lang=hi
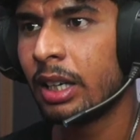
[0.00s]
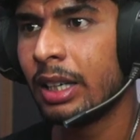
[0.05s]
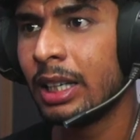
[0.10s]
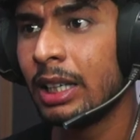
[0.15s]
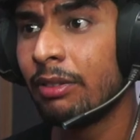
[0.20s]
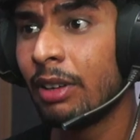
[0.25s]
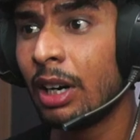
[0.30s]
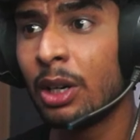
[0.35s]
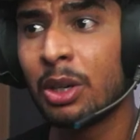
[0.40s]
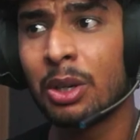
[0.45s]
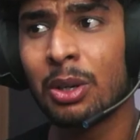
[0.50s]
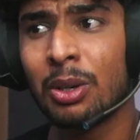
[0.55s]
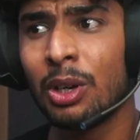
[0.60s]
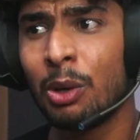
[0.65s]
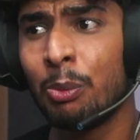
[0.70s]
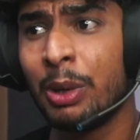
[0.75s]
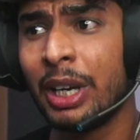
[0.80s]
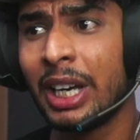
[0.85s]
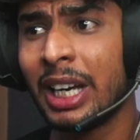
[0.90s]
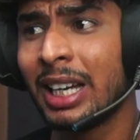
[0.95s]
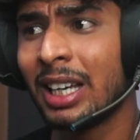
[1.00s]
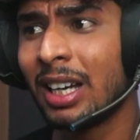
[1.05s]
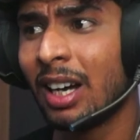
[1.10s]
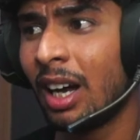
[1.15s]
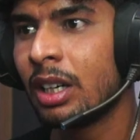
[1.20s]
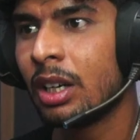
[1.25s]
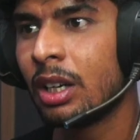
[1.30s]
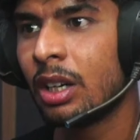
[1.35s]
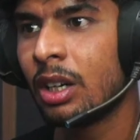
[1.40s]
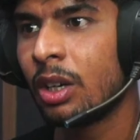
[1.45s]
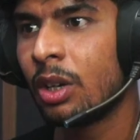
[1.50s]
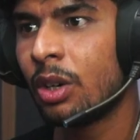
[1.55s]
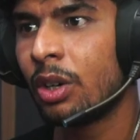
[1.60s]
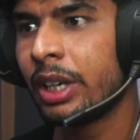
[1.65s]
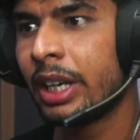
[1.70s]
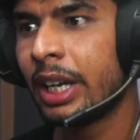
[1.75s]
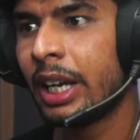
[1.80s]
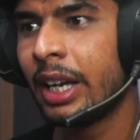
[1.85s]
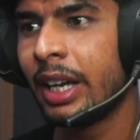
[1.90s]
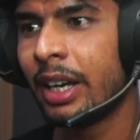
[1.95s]
ईवल डोल भी है यार और
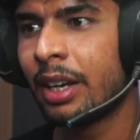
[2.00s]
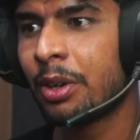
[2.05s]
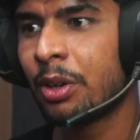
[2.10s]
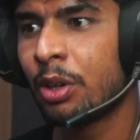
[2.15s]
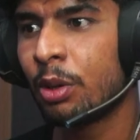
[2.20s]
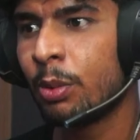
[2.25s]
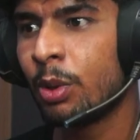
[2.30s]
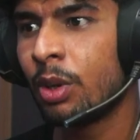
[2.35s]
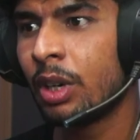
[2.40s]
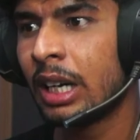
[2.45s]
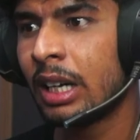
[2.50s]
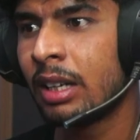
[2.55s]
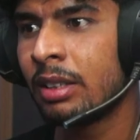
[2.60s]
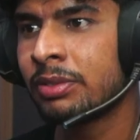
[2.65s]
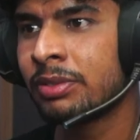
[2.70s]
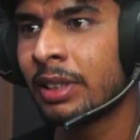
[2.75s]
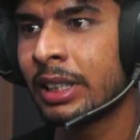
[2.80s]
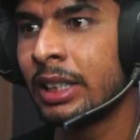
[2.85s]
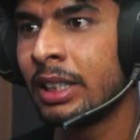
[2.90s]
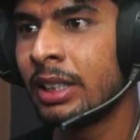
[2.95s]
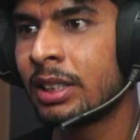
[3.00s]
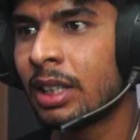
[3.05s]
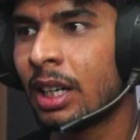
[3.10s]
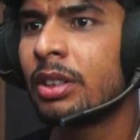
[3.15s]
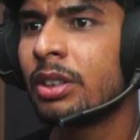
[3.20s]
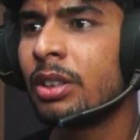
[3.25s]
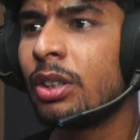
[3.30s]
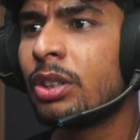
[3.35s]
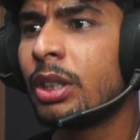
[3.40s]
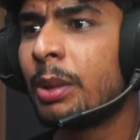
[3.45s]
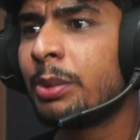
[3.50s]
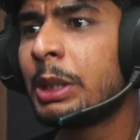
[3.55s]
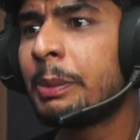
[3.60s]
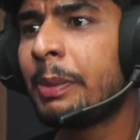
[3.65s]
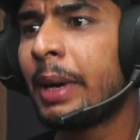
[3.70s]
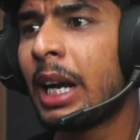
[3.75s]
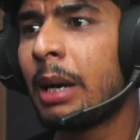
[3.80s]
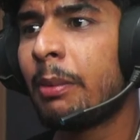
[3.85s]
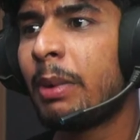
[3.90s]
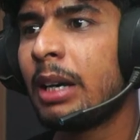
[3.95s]
ये एक रोबो है फनीसा तो सबसे
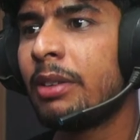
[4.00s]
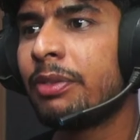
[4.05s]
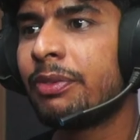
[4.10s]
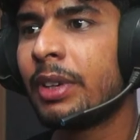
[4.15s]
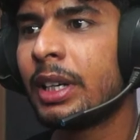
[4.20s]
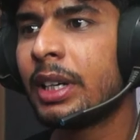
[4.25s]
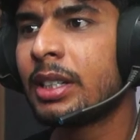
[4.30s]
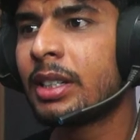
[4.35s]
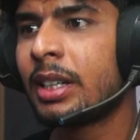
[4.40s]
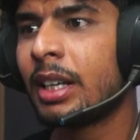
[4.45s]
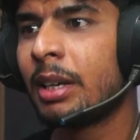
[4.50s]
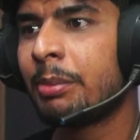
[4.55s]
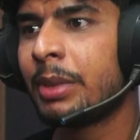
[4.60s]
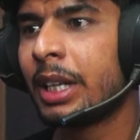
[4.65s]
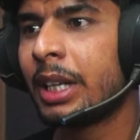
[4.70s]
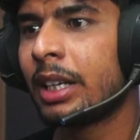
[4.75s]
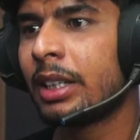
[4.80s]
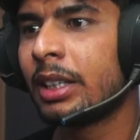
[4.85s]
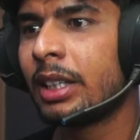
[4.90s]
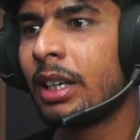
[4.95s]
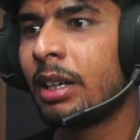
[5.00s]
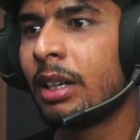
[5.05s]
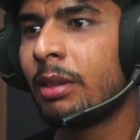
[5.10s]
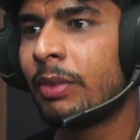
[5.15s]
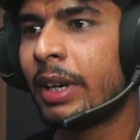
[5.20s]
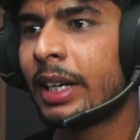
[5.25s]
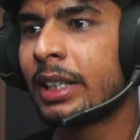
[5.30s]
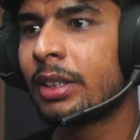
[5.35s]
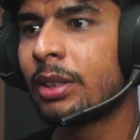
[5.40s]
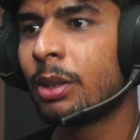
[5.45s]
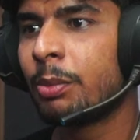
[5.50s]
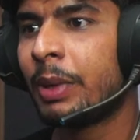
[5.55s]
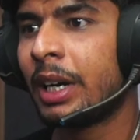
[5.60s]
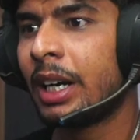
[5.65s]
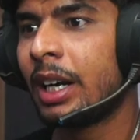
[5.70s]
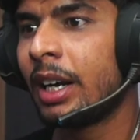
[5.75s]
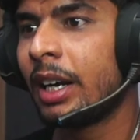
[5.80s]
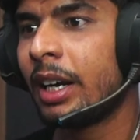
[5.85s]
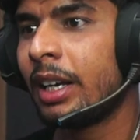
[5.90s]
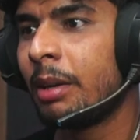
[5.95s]
पहले भाई फर्स्ट टेप देखते हैं हम वैसे तो
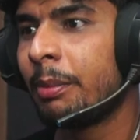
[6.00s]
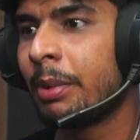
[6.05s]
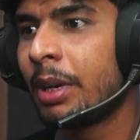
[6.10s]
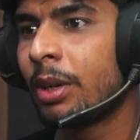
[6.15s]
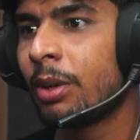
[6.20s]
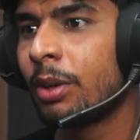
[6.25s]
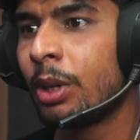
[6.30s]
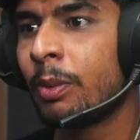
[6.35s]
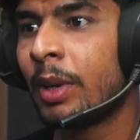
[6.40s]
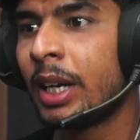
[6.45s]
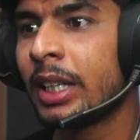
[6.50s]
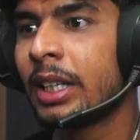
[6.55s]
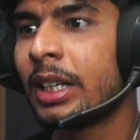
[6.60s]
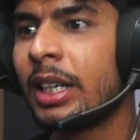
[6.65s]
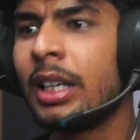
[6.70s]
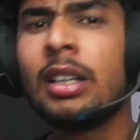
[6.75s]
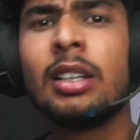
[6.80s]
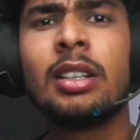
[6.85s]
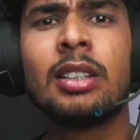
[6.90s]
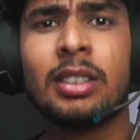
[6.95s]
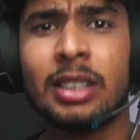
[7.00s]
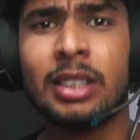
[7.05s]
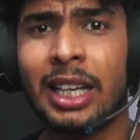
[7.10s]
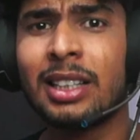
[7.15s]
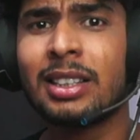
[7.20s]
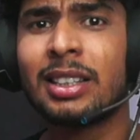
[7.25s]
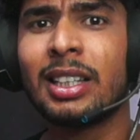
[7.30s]
फट रही है पर कोई बात नहीं देखते हैं